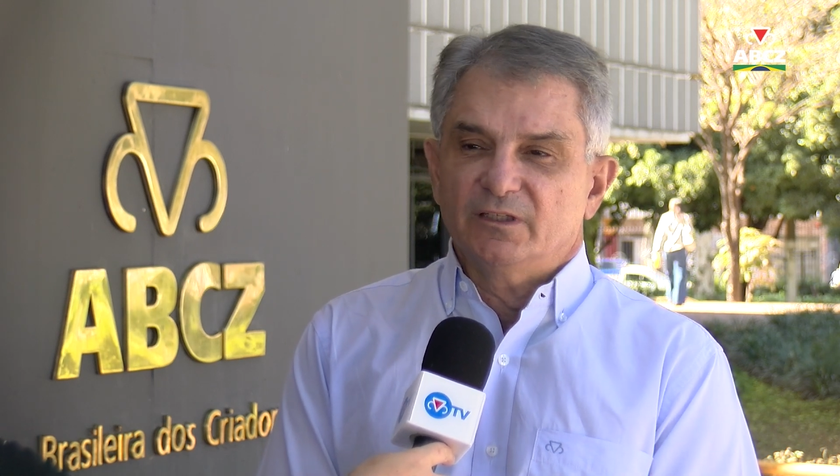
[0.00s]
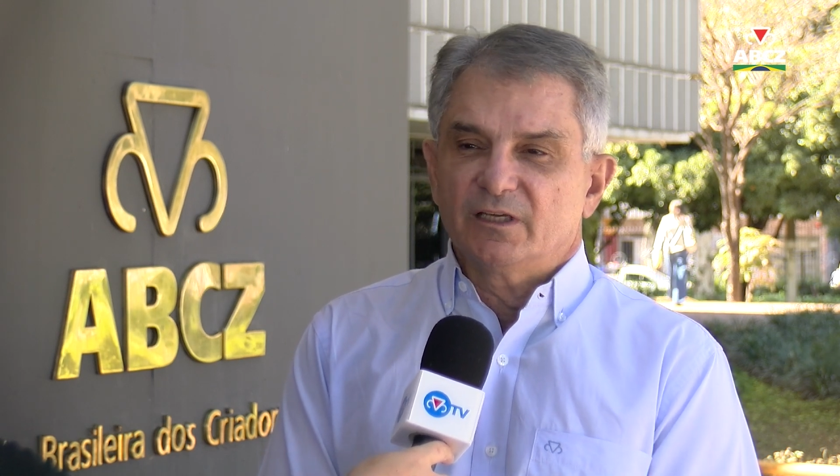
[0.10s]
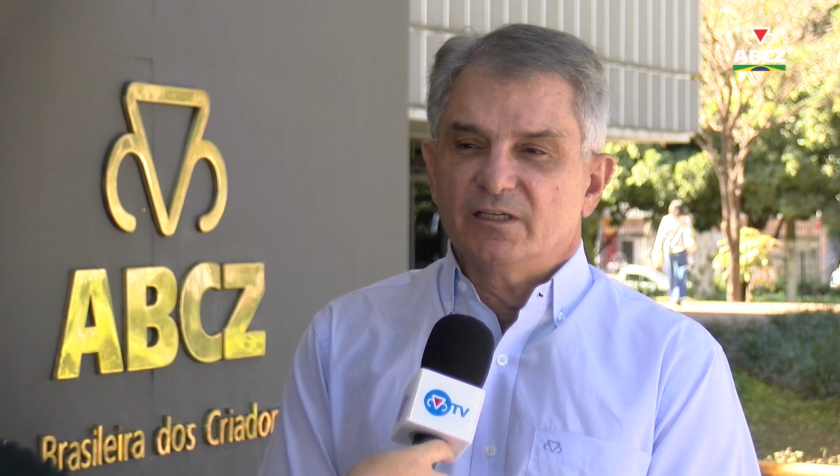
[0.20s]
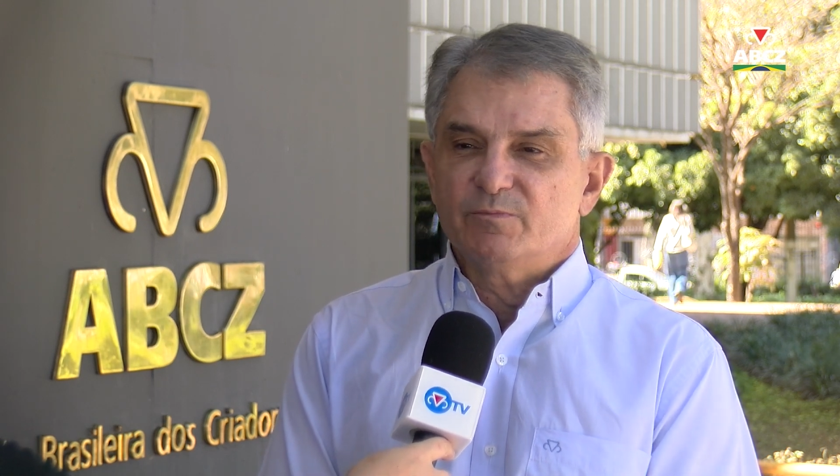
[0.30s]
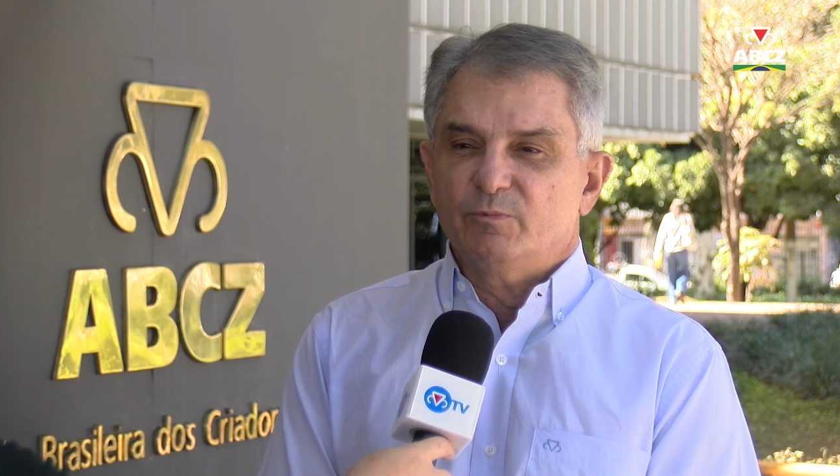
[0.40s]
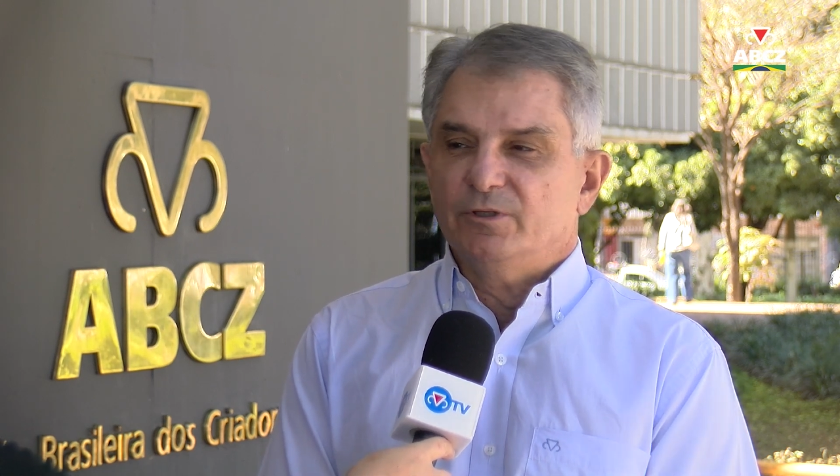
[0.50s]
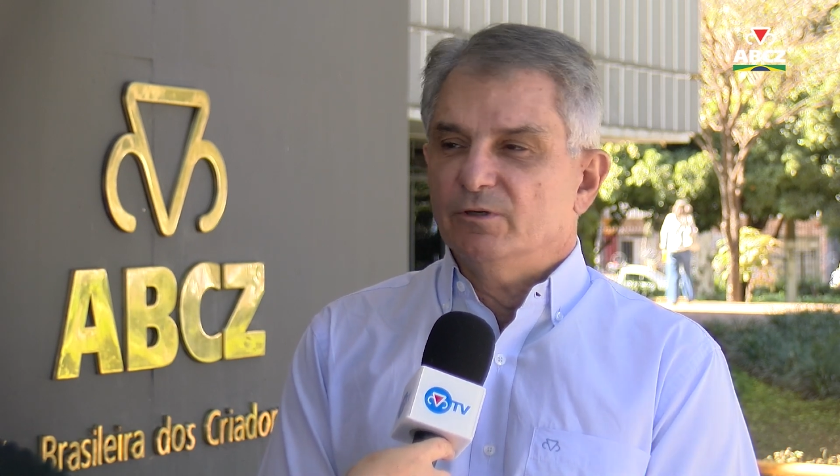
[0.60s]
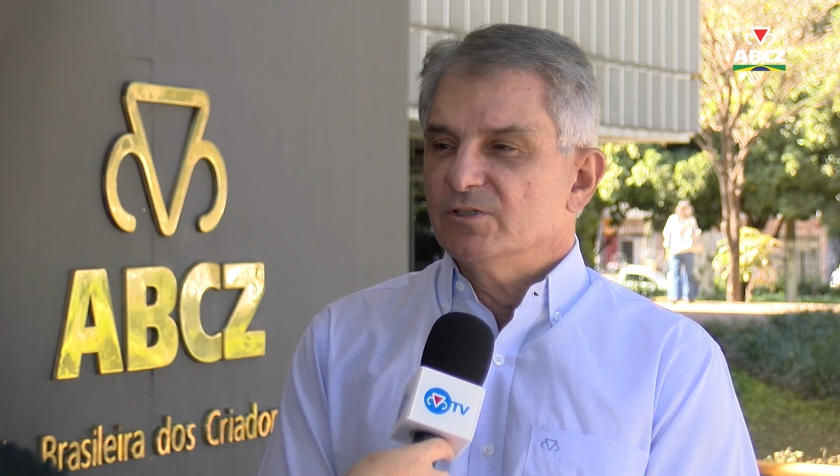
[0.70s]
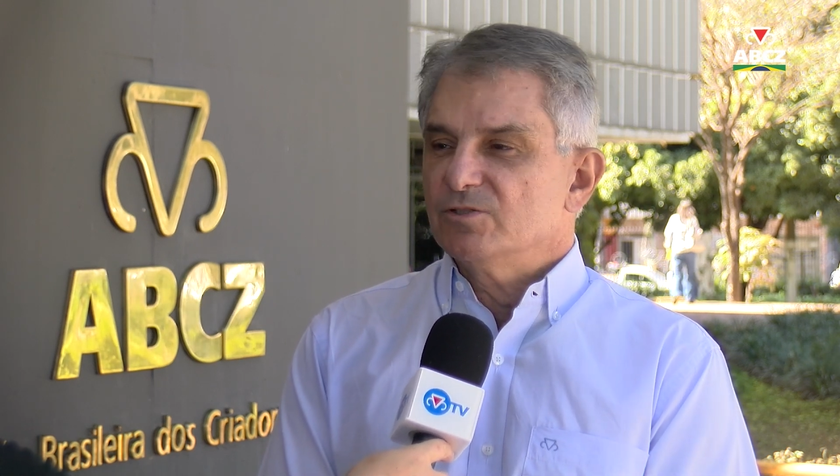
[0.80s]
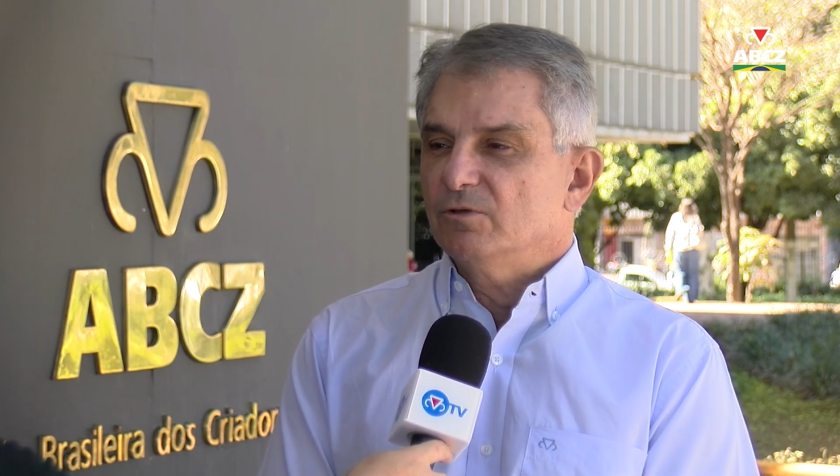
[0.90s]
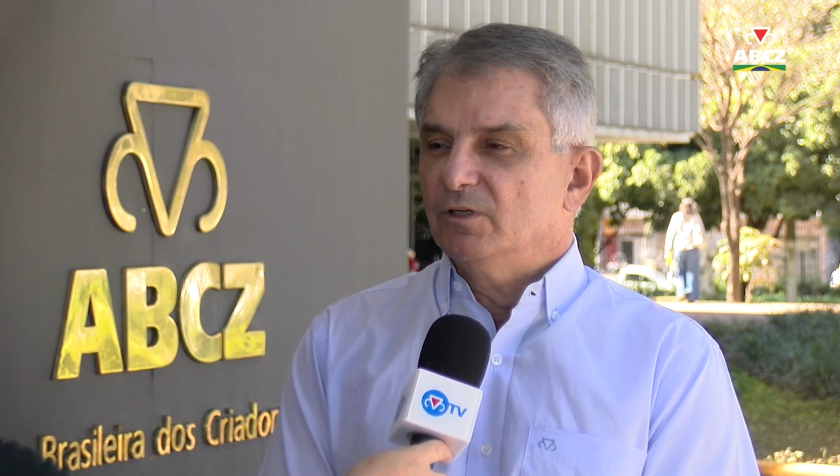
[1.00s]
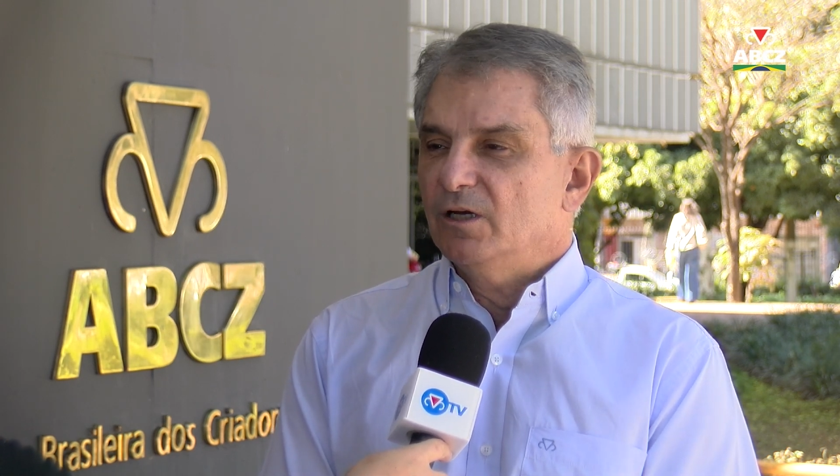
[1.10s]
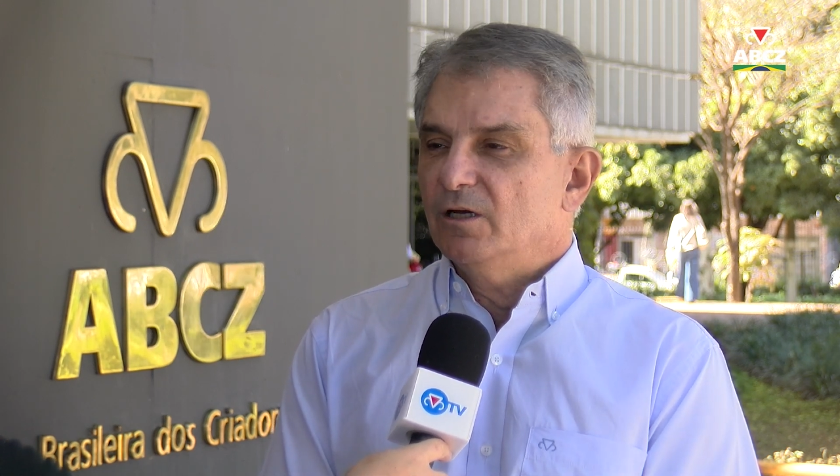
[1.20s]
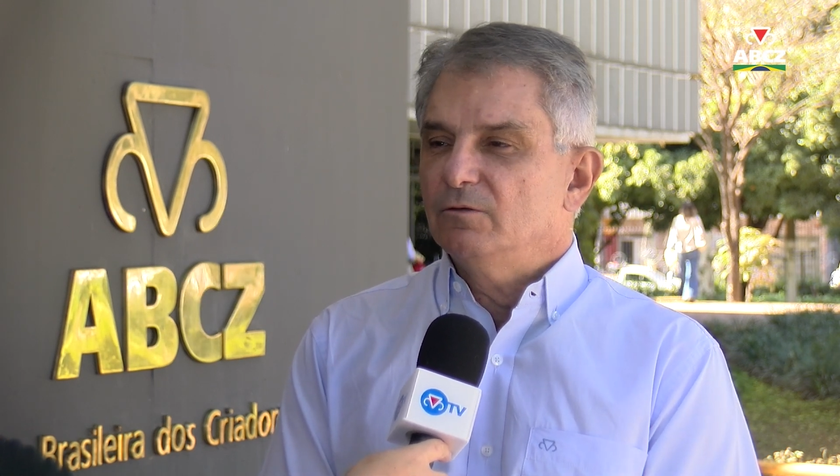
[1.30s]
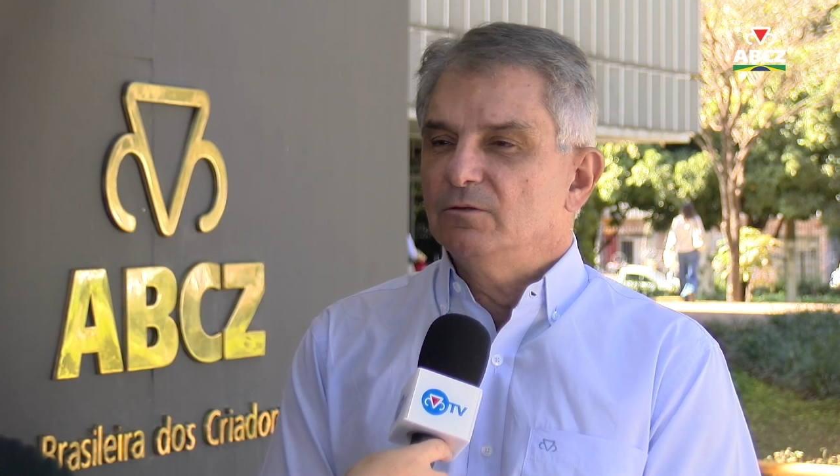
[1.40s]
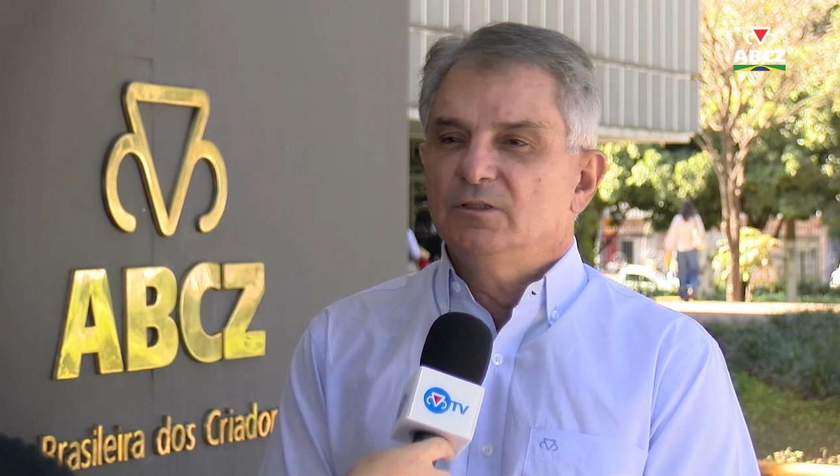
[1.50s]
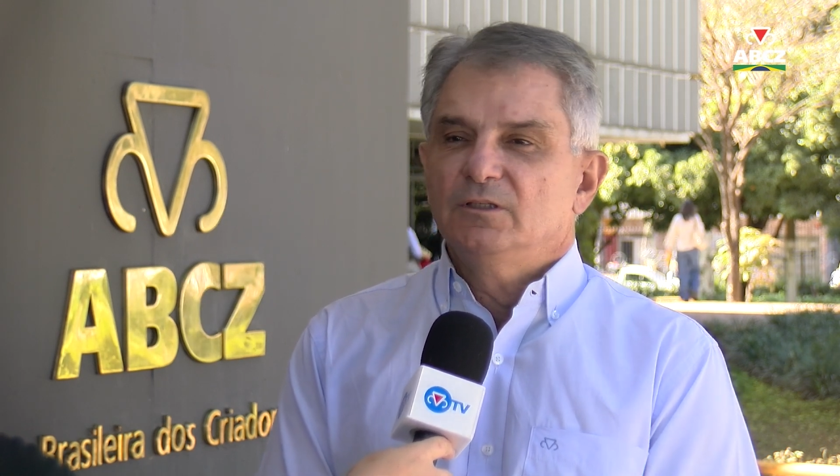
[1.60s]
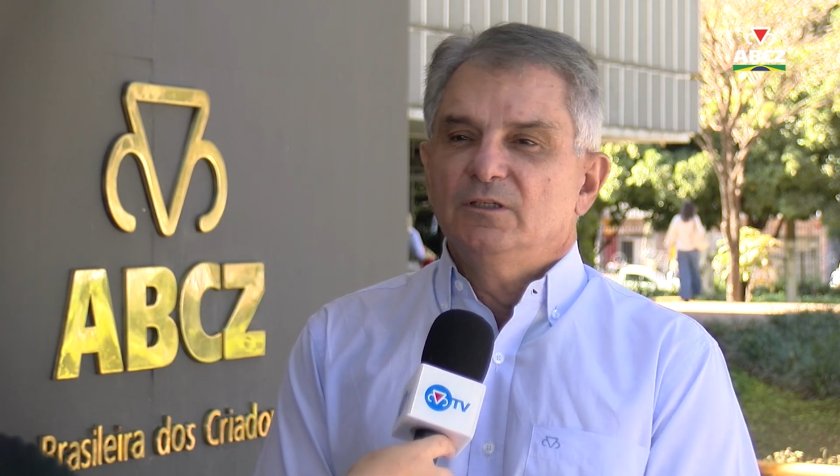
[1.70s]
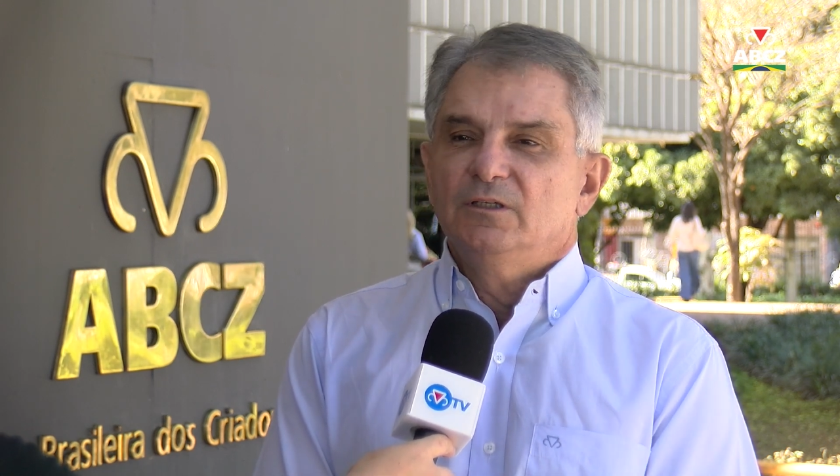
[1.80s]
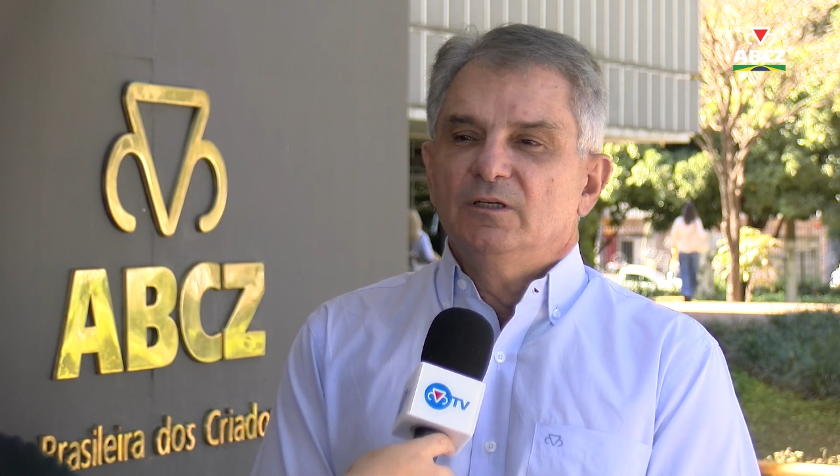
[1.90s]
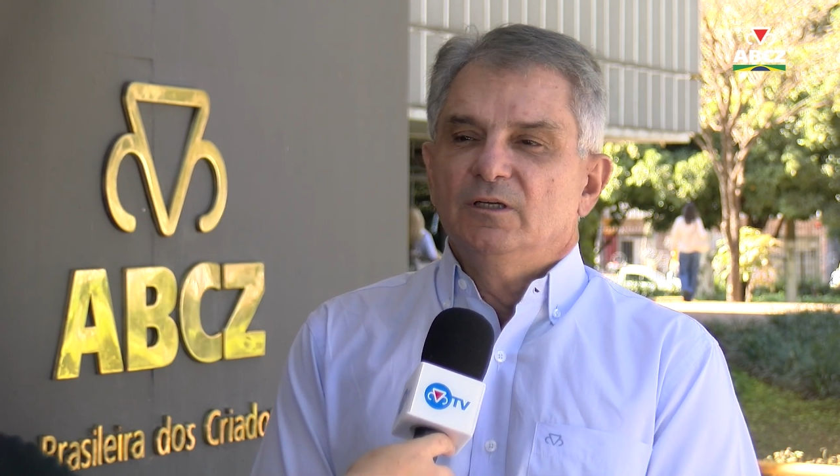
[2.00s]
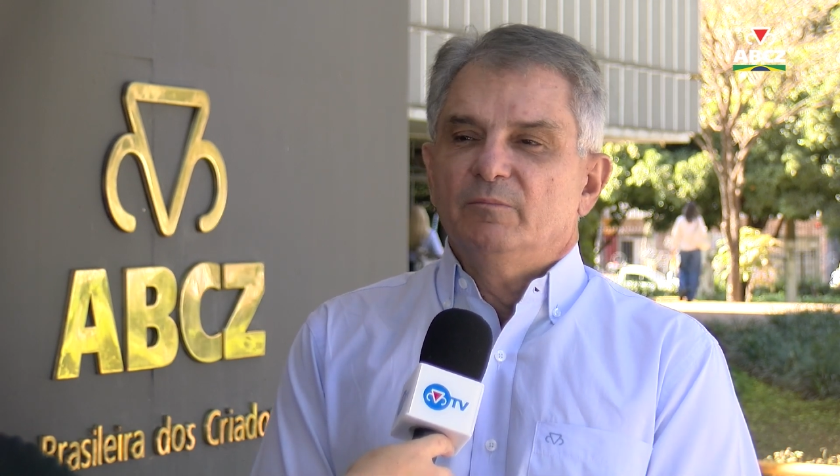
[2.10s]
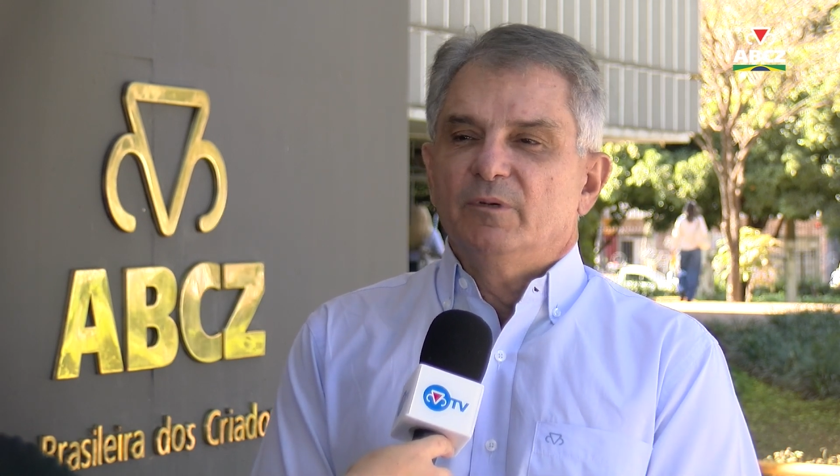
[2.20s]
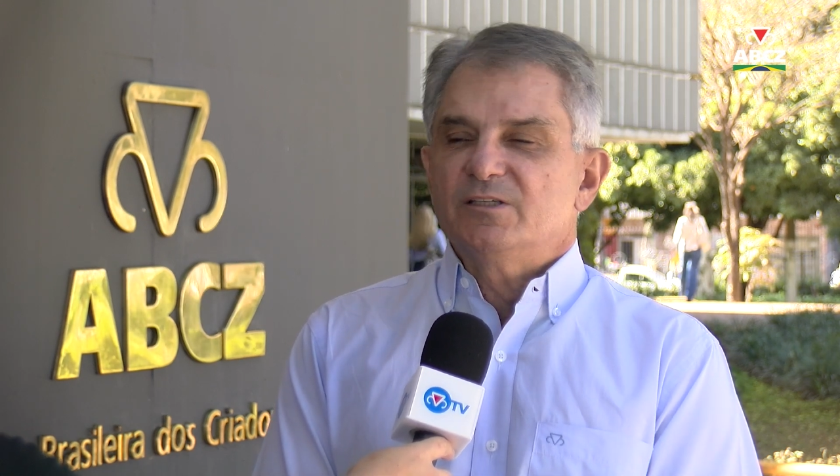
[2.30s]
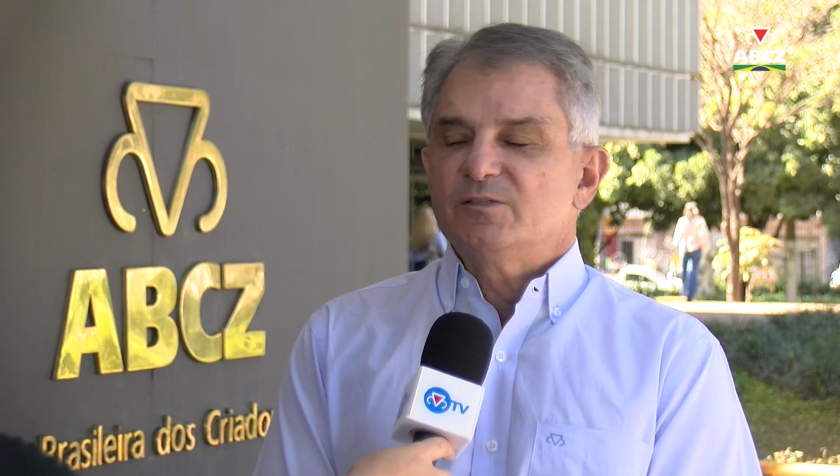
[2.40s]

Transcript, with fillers: que é a Expo Nacional, para